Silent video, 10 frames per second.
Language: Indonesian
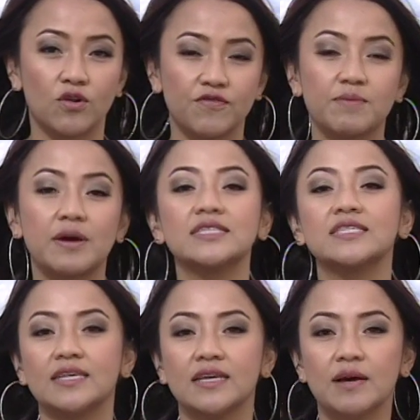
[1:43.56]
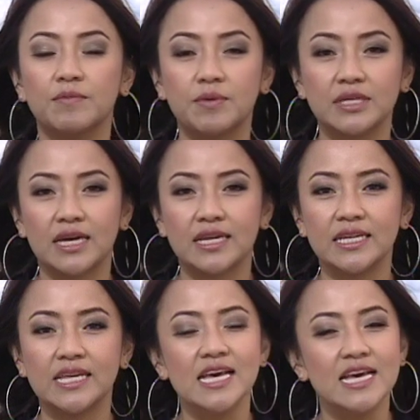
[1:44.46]
konfirmasi pemerintahan
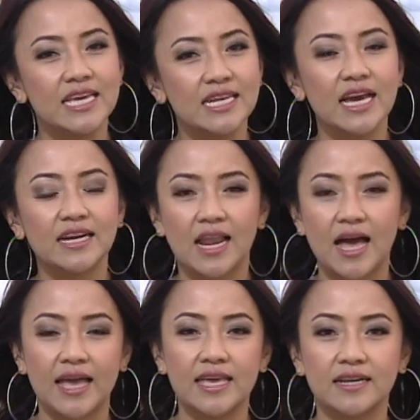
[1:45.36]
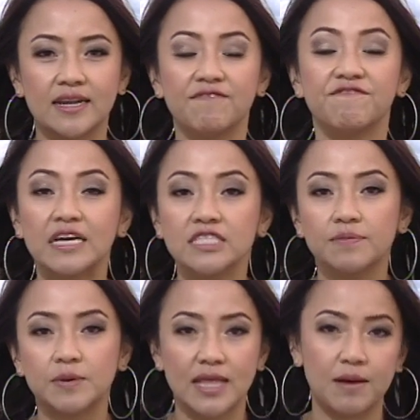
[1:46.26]
ini, ini adalah akhir dari fase
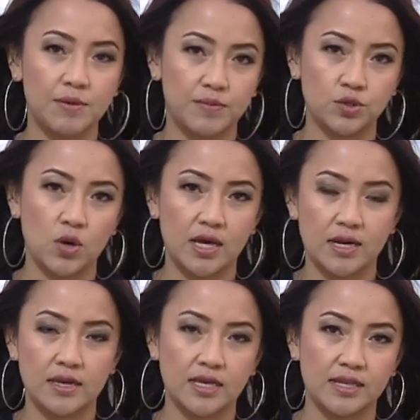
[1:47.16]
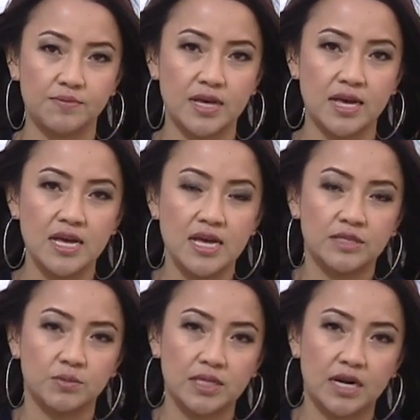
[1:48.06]
pertama perjuangan rakyat Libya,
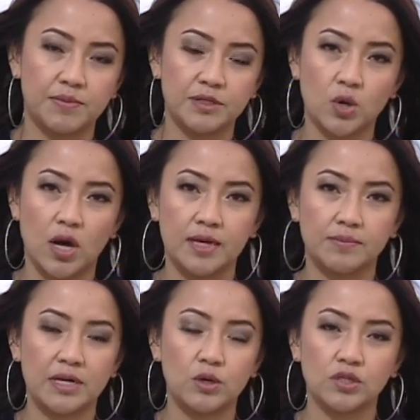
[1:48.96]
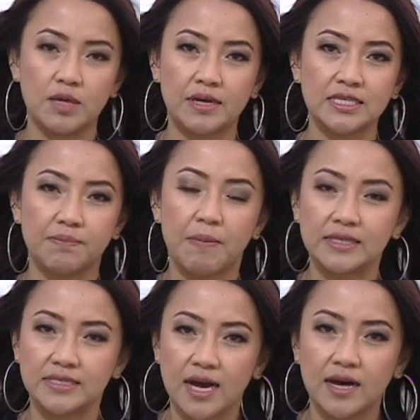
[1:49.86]
sementara perjuangan berikutnya masih
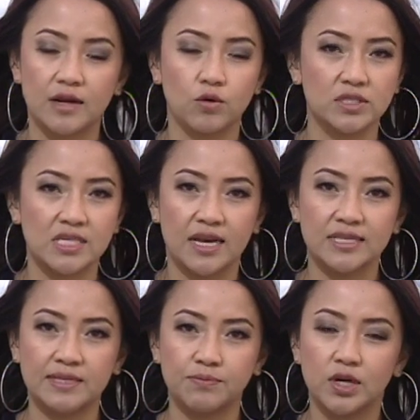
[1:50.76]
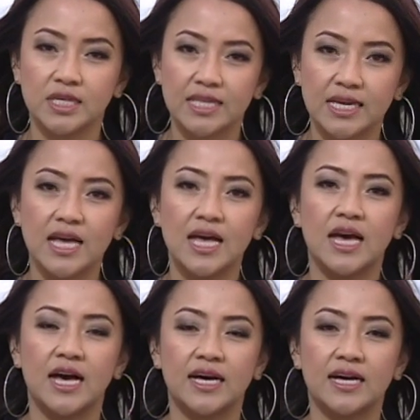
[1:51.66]
panjang, rekonsiliasi politik,
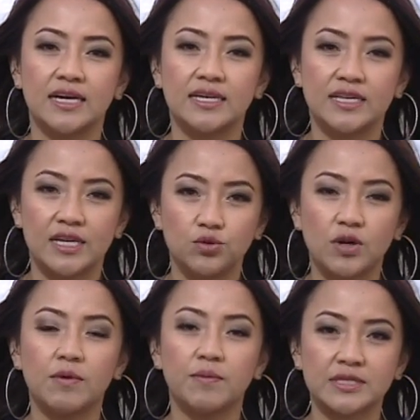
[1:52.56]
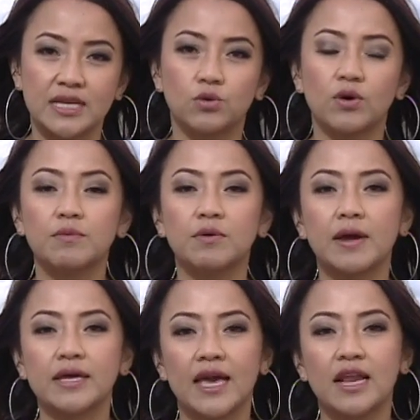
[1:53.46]
eh, dan juga mempersatukan
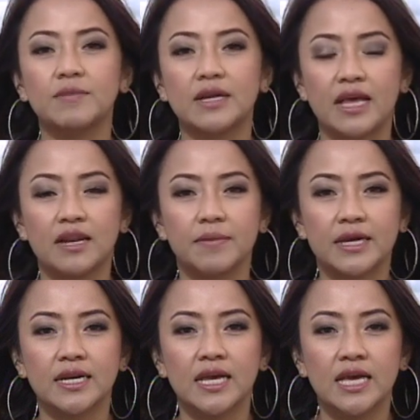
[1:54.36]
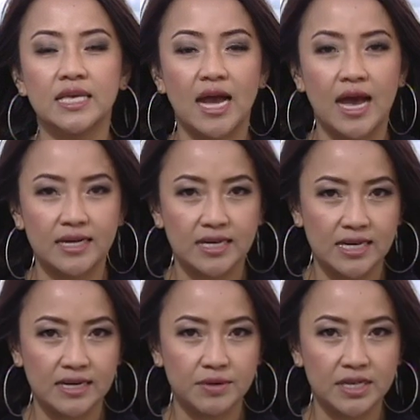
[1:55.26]
berbagai elemen-elemen yang ada di
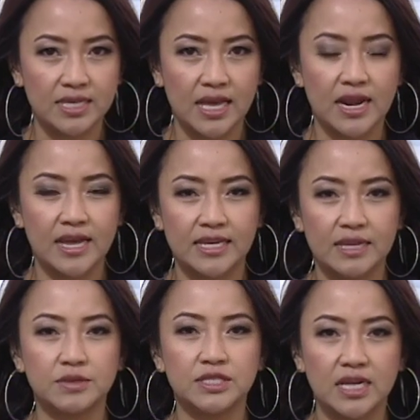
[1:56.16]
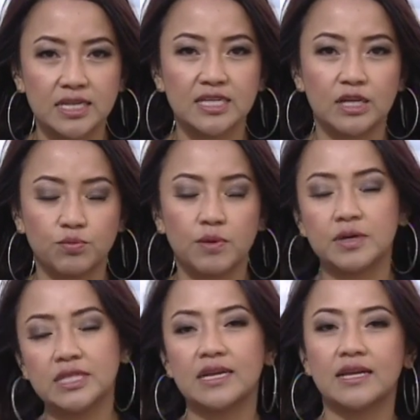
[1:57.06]
Libya sekarang ini menjadi satu
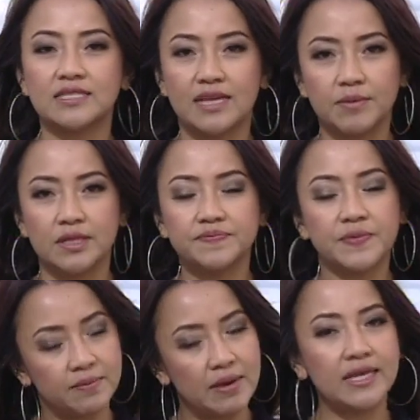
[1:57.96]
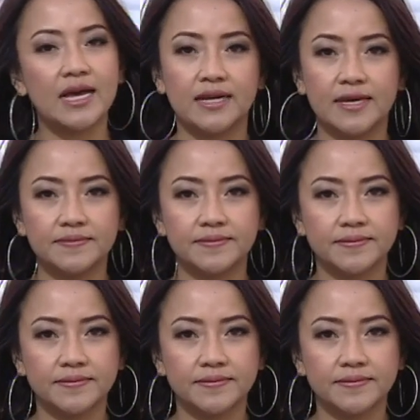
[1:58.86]
pemerintahan yang stabil. Kembali ke Anda.